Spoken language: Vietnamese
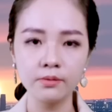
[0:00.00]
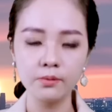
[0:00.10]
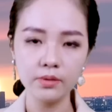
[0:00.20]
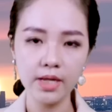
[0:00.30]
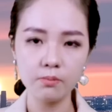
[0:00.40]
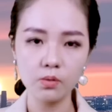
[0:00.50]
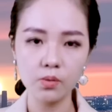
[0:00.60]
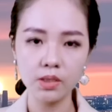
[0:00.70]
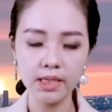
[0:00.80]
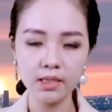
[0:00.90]
Cụ thể, một
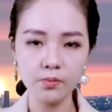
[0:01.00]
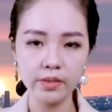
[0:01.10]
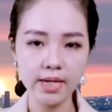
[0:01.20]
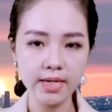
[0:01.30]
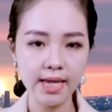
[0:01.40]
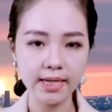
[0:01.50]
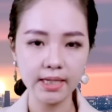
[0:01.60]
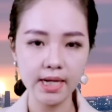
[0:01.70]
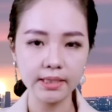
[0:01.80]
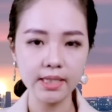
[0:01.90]
nguồn tin của Daily en
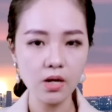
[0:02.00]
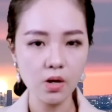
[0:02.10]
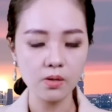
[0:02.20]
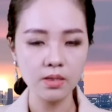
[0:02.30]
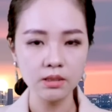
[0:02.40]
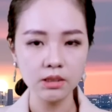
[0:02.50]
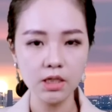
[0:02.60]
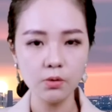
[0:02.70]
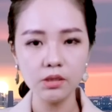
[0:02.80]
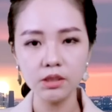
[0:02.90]
ca tiết lộ
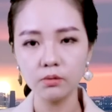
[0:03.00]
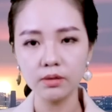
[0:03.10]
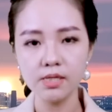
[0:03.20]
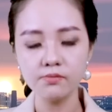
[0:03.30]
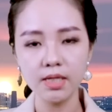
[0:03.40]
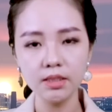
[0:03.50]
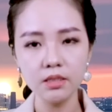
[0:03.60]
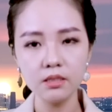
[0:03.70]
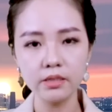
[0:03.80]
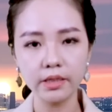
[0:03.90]
chính quyền Triều Tiên vẫn
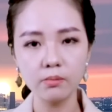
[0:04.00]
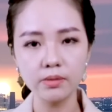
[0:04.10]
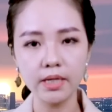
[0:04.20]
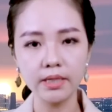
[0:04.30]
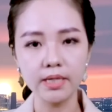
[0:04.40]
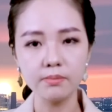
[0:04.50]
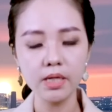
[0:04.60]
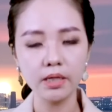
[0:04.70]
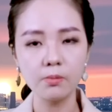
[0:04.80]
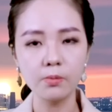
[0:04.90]
chưa gửi công nhân đến
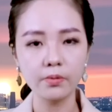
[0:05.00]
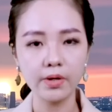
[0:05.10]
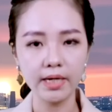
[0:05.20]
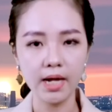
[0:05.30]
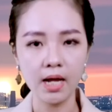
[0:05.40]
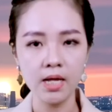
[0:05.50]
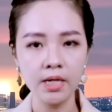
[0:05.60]
miền đông Ukraine,